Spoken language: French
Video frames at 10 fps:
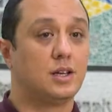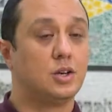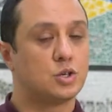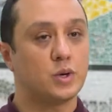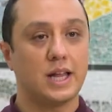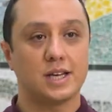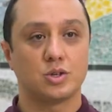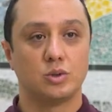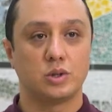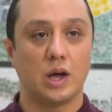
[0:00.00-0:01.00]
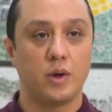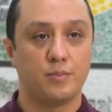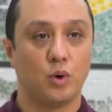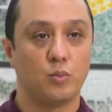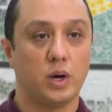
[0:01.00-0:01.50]
Le choix de la région de l'Outaouais,
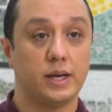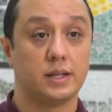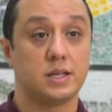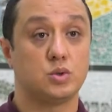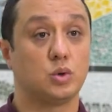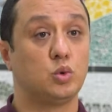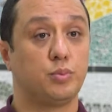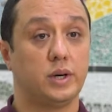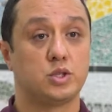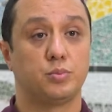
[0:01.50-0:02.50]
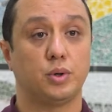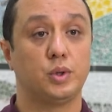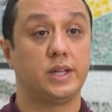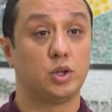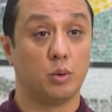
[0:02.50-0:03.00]
pour moi, était surtout pour les
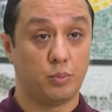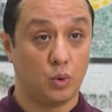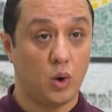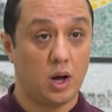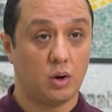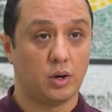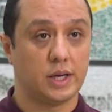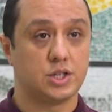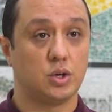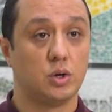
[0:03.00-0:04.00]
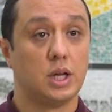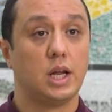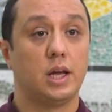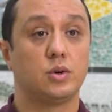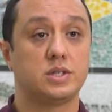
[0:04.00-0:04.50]
opportunités d'emploi en région
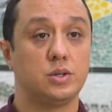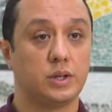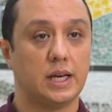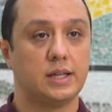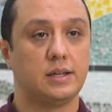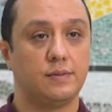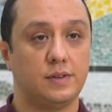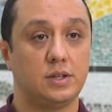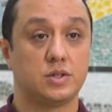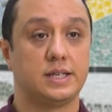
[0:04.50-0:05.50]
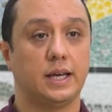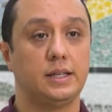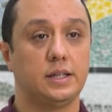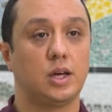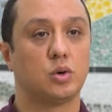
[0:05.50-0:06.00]
et aussi une qualité de vie, de
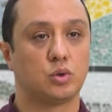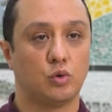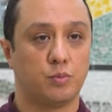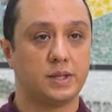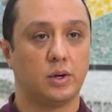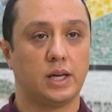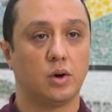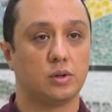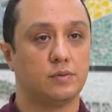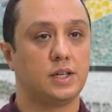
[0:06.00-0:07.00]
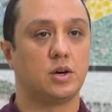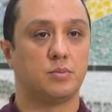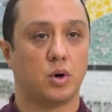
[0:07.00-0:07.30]
sérénité qu'on ne trouve pas dans les grandes villes comme